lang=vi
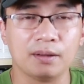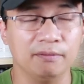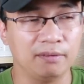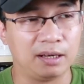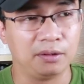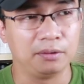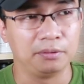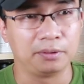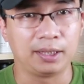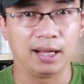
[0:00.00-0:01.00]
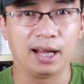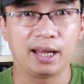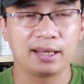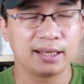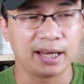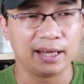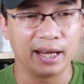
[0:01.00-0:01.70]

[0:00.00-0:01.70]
vào cái ngày